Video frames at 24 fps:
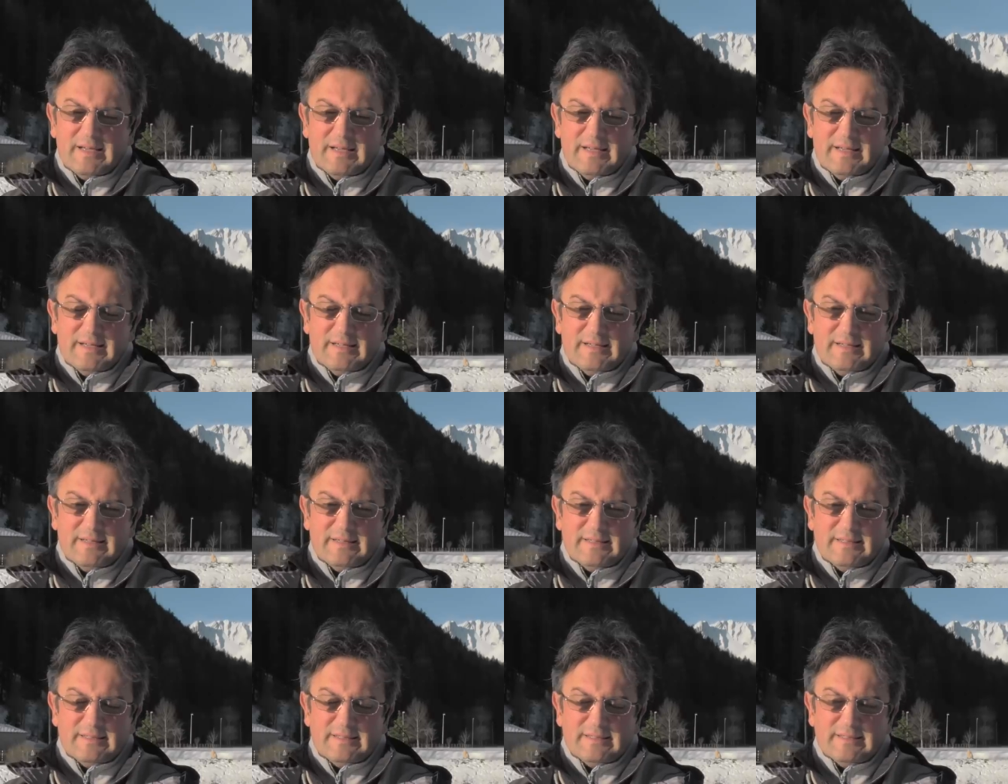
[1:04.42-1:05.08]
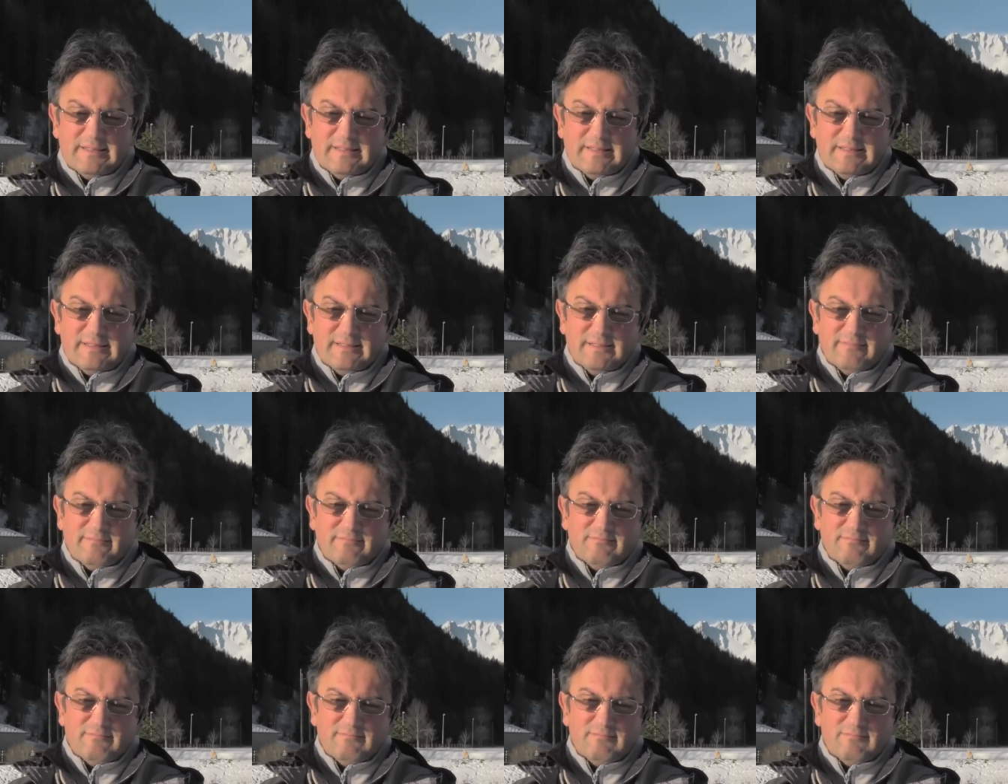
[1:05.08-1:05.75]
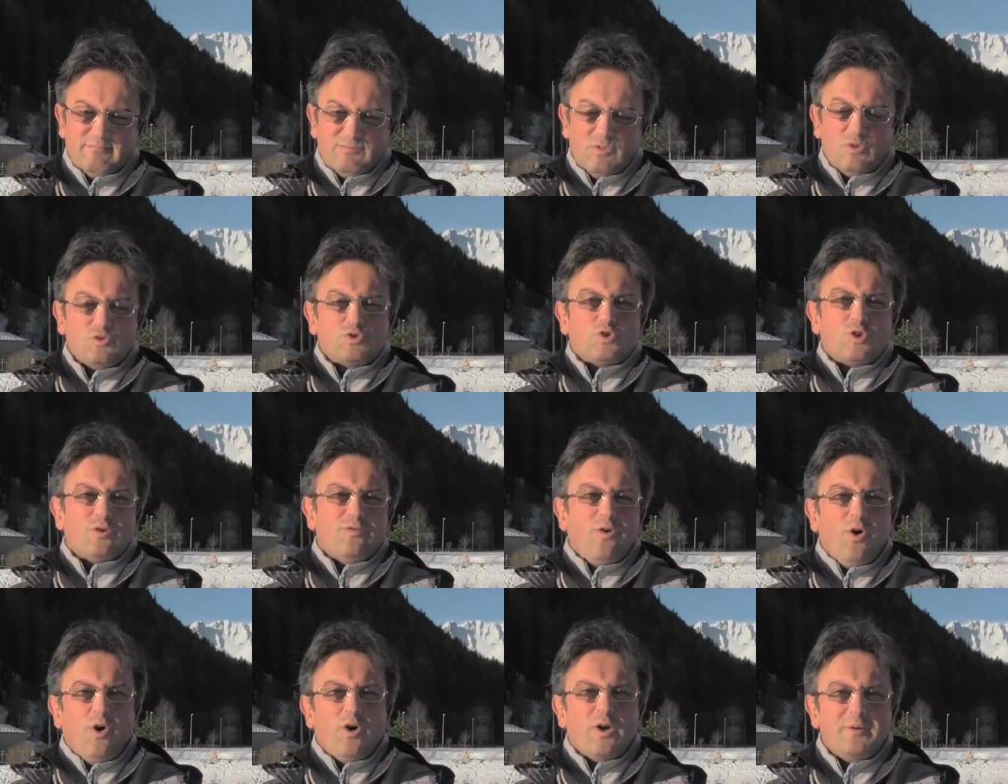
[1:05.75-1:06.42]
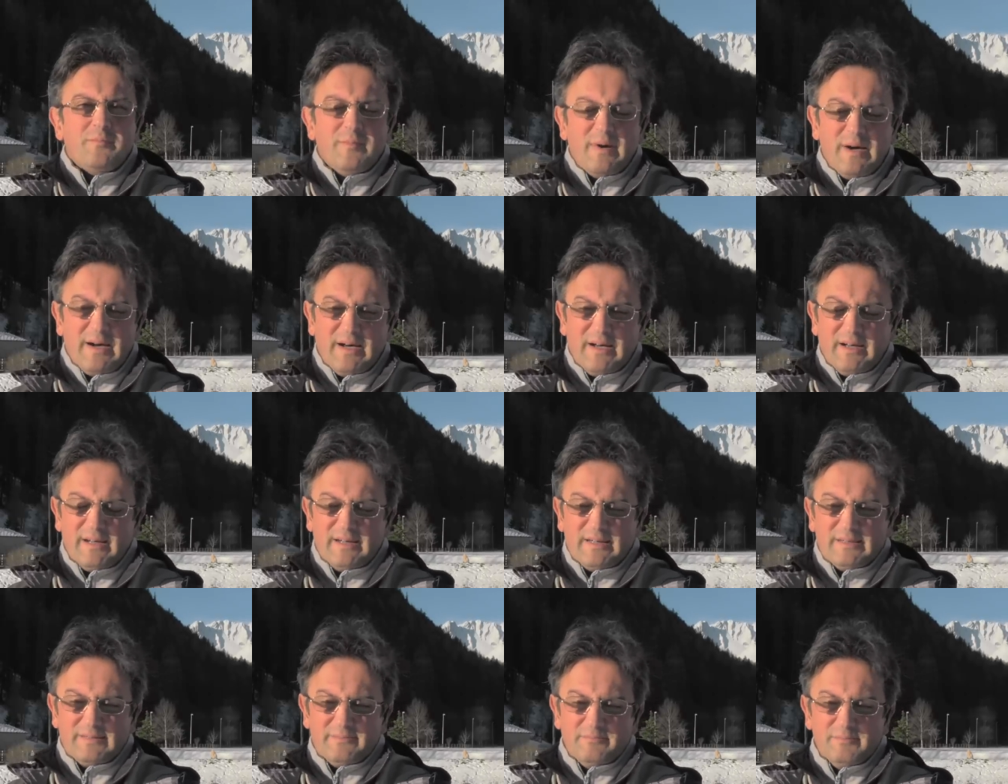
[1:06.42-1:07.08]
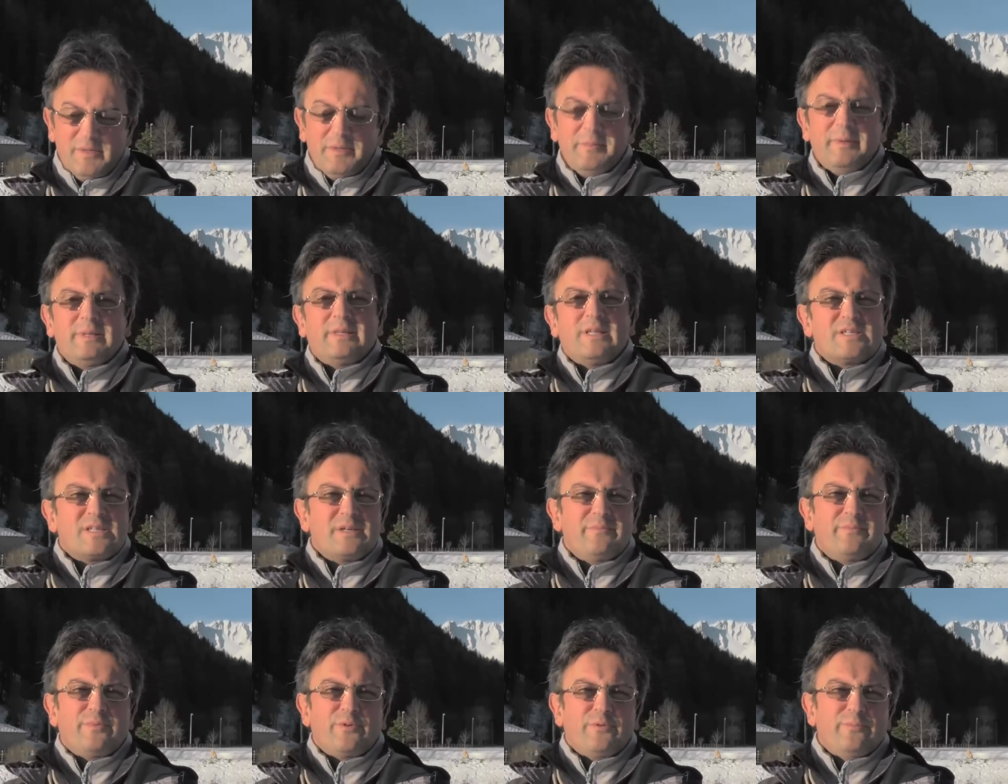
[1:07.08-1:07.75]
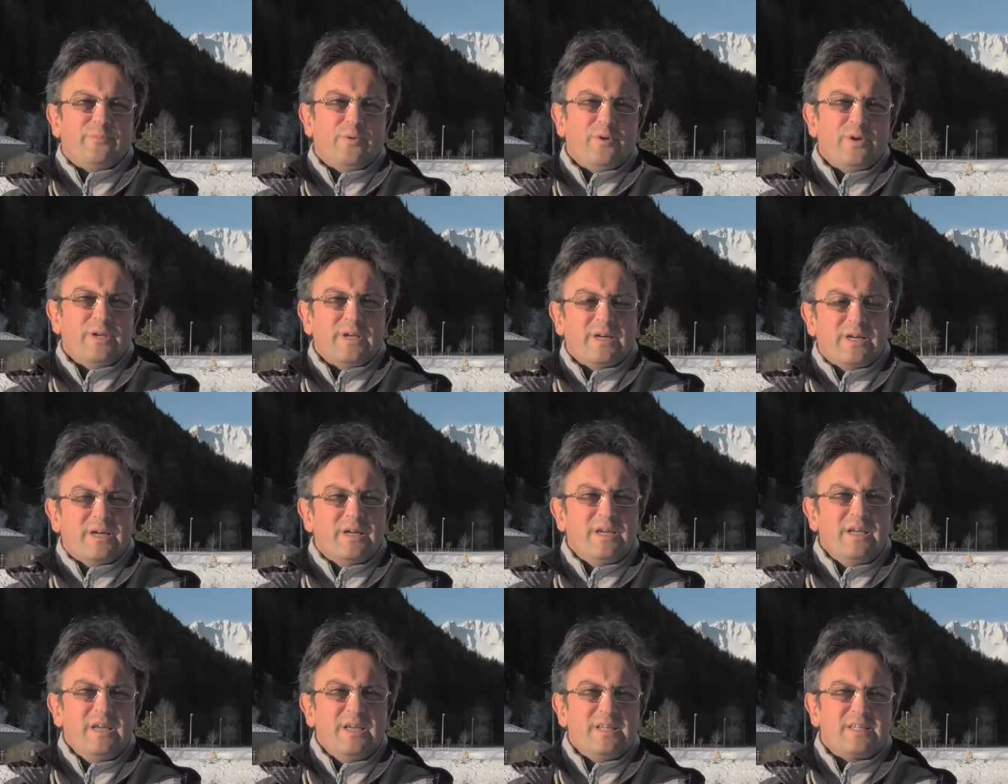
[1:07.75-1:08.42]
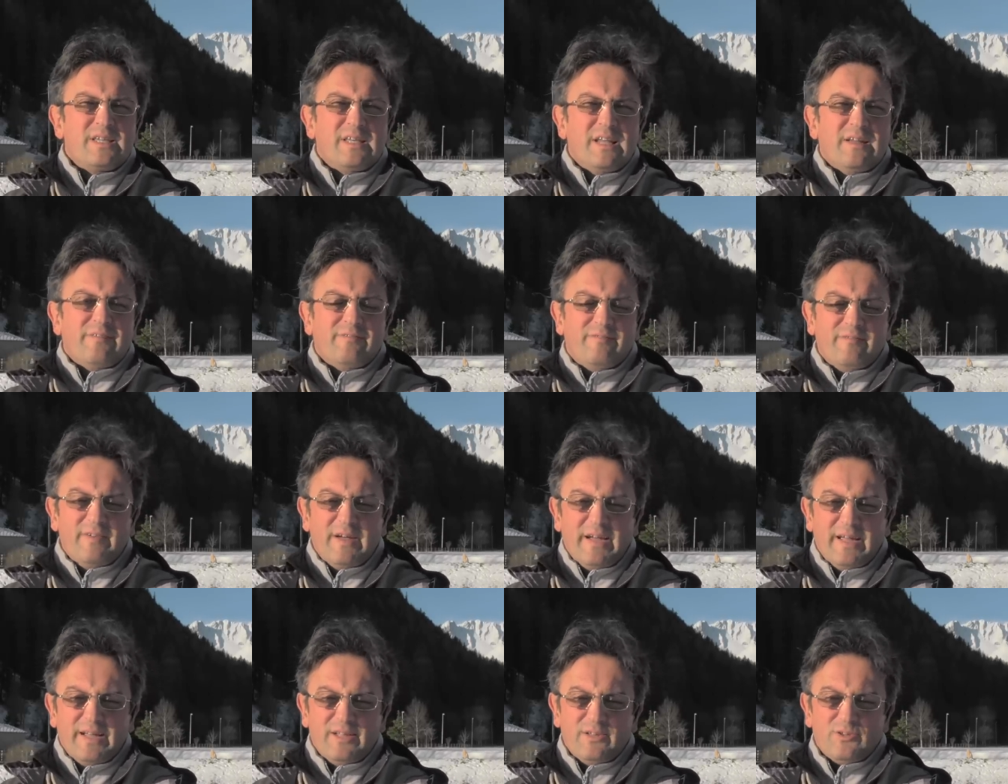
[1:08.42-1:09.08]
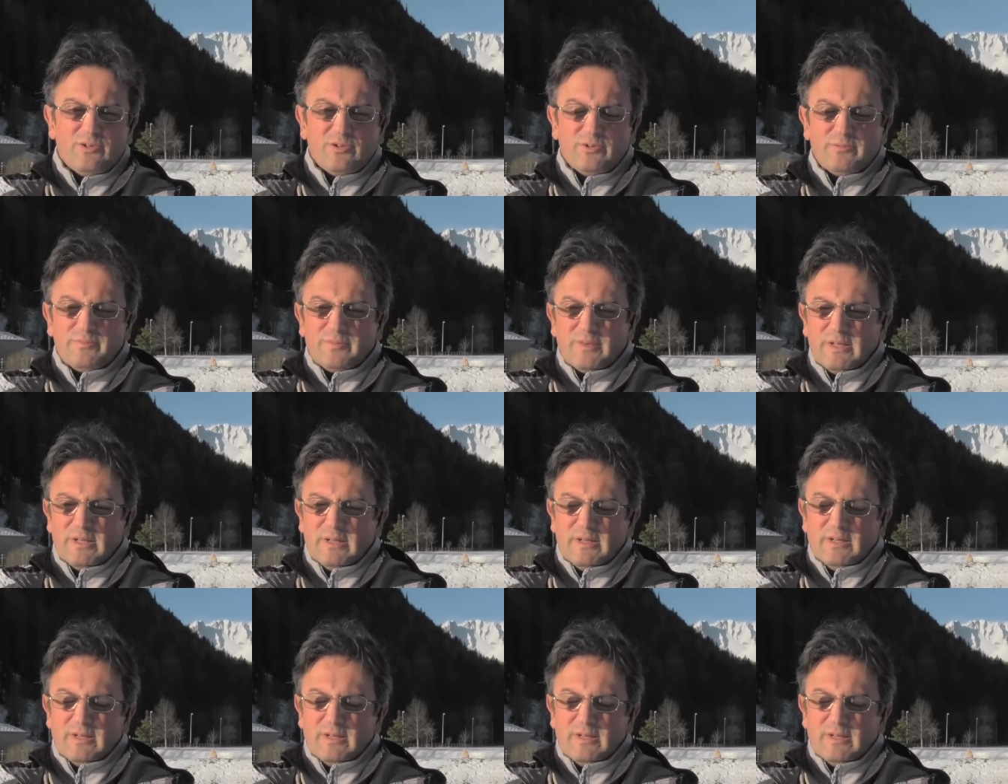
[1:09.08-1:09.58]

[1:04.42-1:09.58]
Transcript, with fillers: Eh, non so voi, ma mi mette sempre un po' in crisi l'avvento.